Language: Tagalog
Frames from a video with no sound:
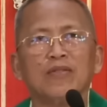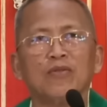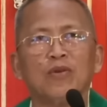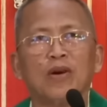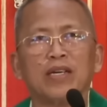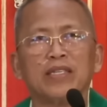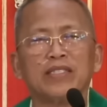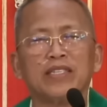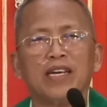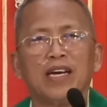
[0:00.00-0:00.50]

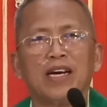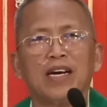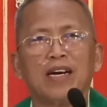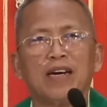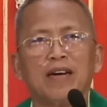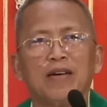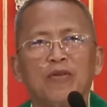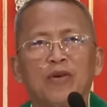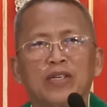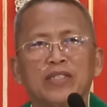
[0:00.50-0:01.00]
wa
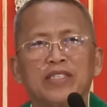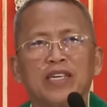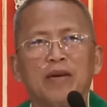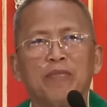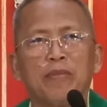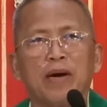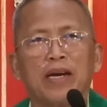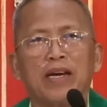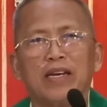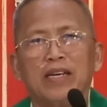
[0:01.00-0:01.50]
siya wa siya
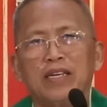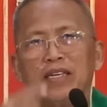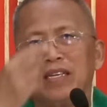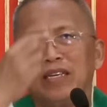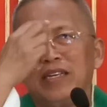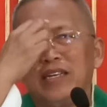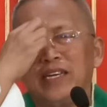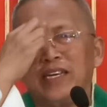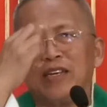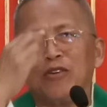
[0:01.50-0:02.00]

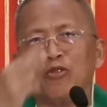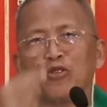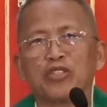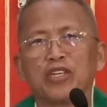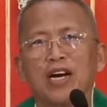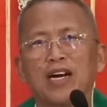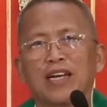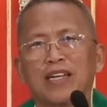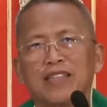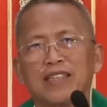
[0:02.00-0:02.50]
igos
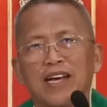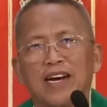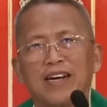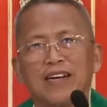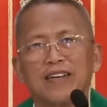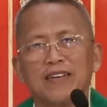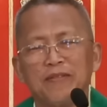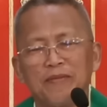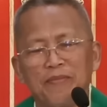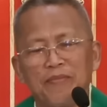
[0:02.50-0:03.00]

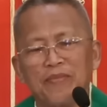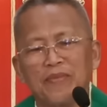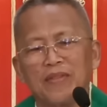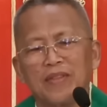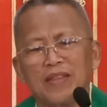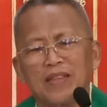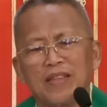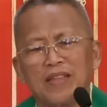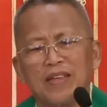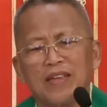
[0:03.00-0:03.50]
agtang
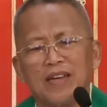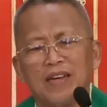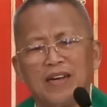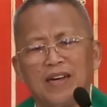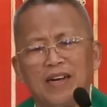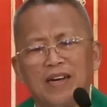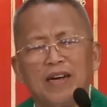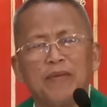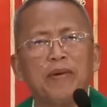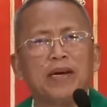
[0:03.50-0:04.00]

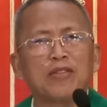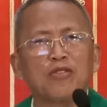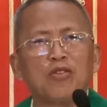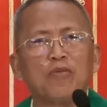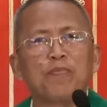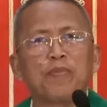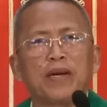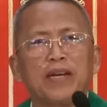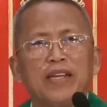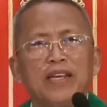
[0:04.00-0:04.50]
uh,
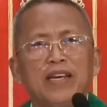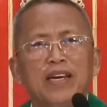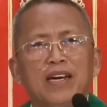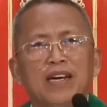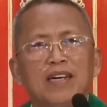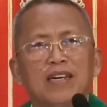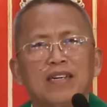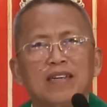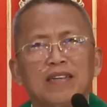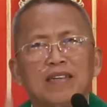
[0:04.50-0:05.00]
matod pa
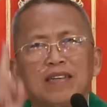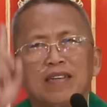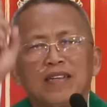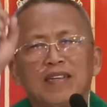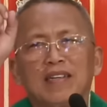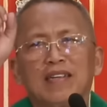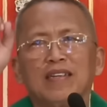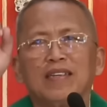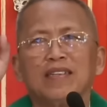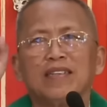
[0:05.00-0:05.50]
niya
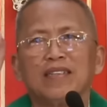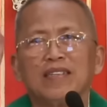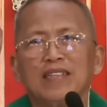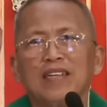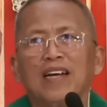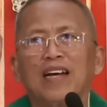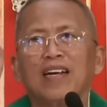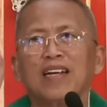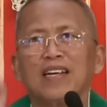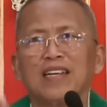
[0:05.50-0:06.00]

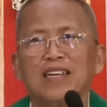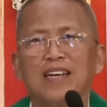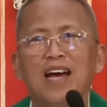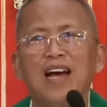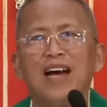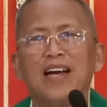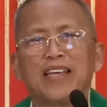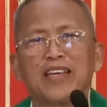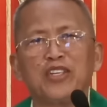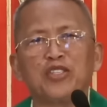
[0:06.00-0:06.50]
ang
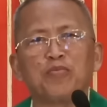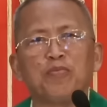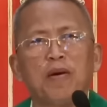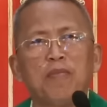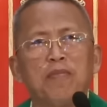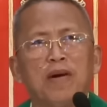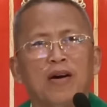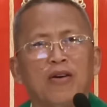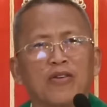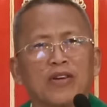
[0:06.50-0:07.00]
nagis
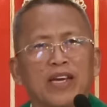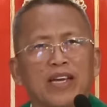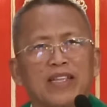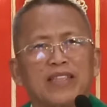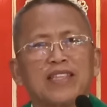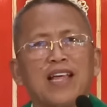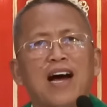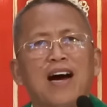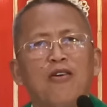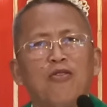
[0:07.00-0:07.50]
babaw
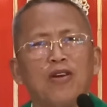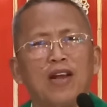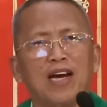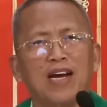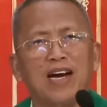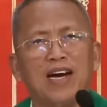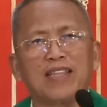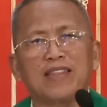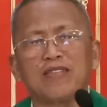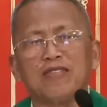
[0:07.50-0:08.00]
kay tao
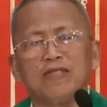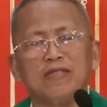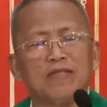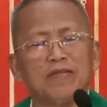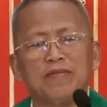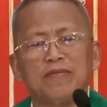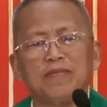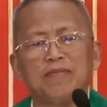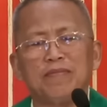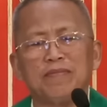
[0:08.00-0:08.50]
lang
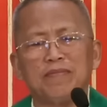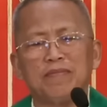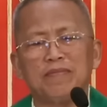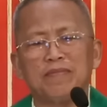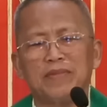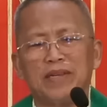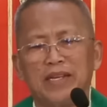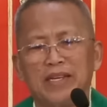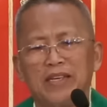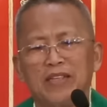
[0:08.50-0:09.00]
ato
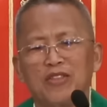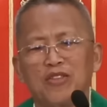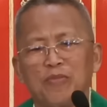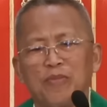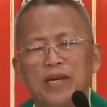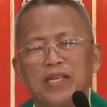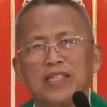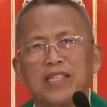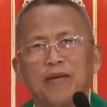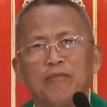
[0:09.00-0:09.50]
di gito
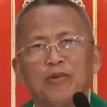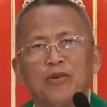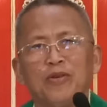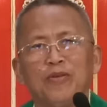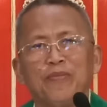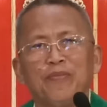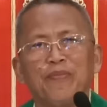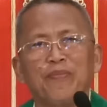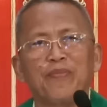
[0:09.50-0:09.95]
mahitabo